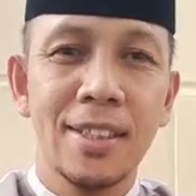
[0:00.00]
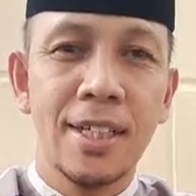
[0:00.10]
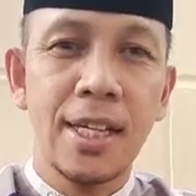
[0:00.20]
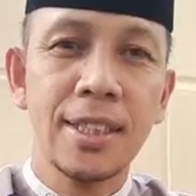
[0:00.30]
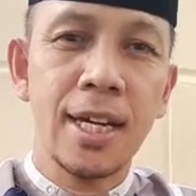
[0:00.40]

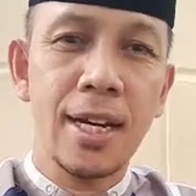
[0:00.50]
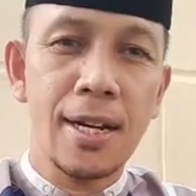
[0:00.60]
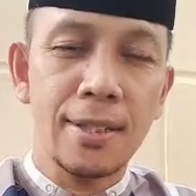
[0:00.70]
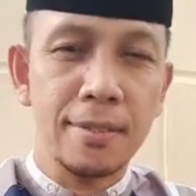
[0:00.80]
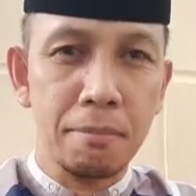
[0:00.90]
Nah
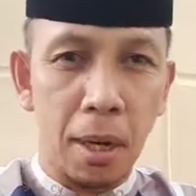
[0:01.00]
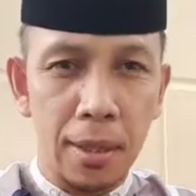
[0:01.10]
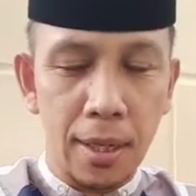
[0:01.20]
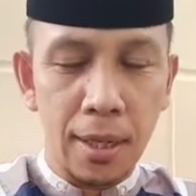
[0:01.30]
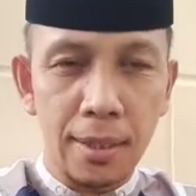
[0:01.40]
sekarang
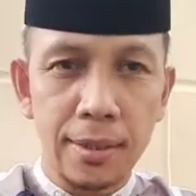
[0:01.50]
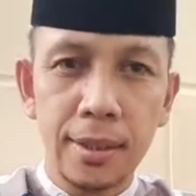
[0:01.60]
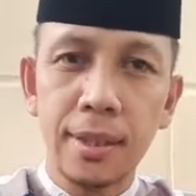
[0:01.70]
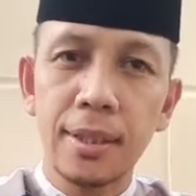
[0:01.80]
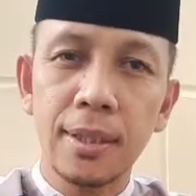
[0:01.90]
banyak
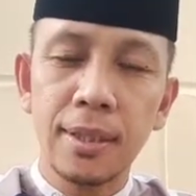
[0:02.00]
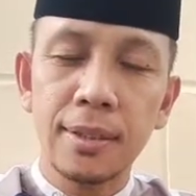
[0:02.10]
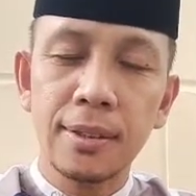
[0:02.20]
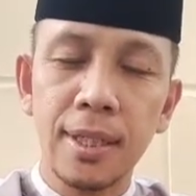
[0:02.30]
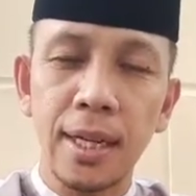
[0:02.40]

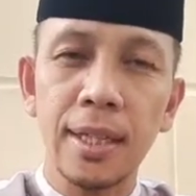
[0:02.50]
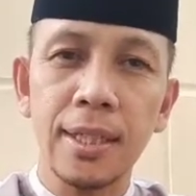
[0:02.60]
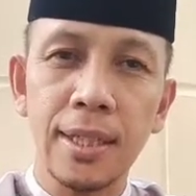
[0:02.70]
dari